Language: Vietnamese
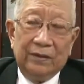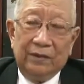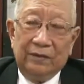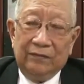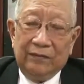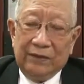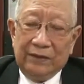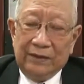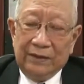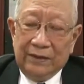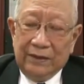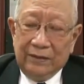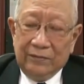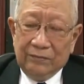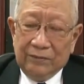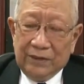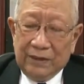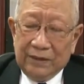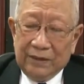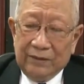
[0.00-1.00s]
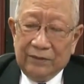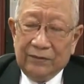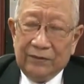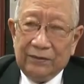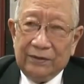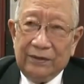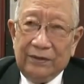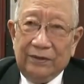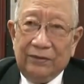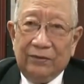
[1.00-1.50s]
thế và những cái động tác đó
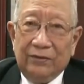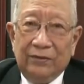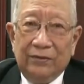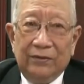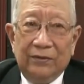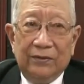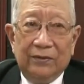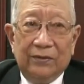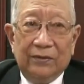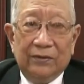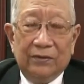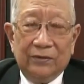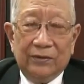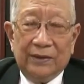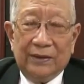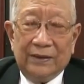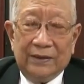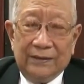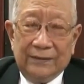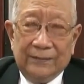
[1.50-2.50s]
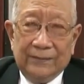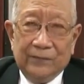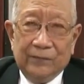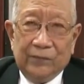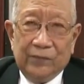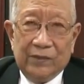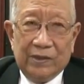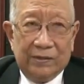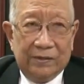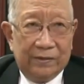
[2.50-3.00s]
thì nó có thể
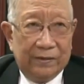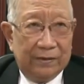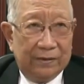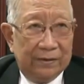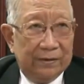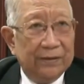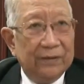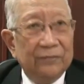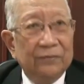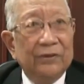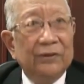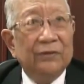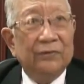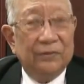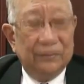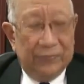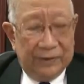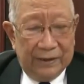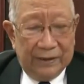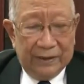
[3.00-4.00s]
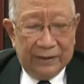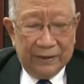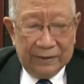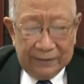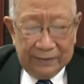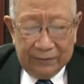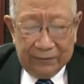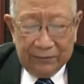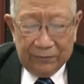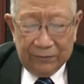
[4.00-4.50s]
xảy ra trong nhiều điều kiện khác
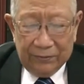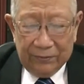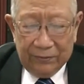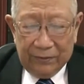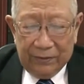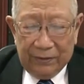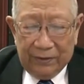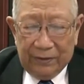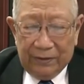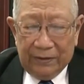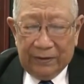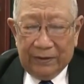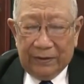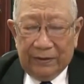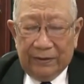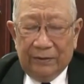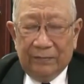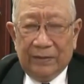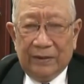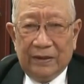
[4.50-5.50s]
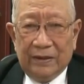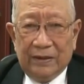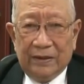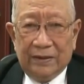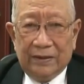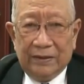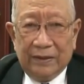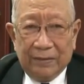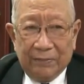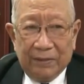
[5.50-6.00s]
nhau nhưng
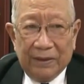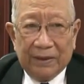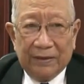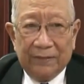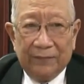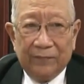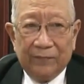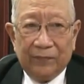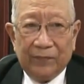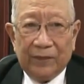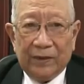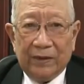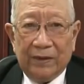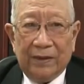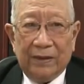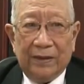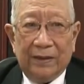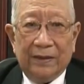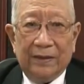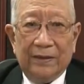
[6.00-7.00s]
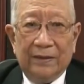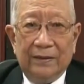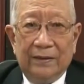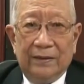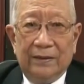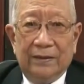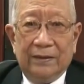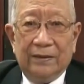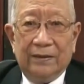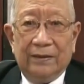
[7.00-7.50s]
mà đặc biệt là
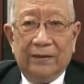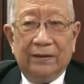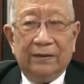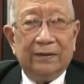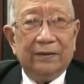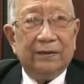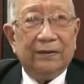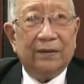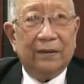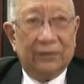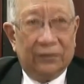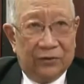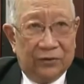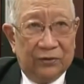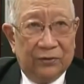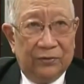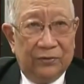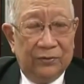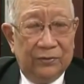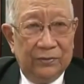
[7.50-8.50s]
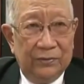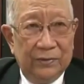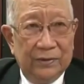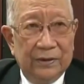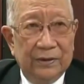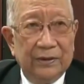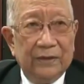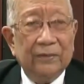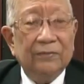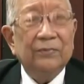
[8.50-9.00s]
cái tần số
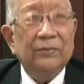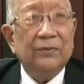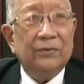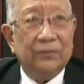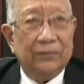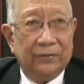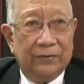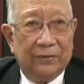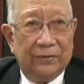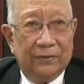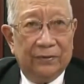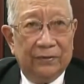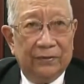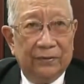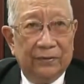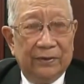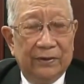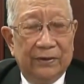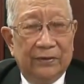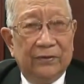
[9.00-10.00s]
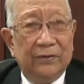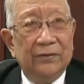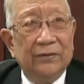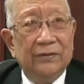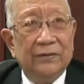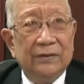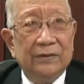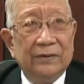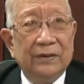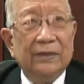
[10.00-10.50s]
cái tốc độ của nó thì có
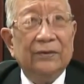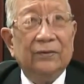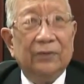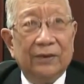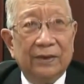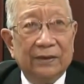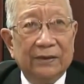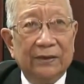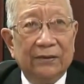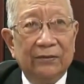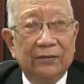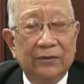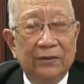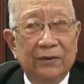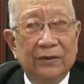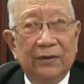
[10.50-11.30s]
thay đổi khác nhau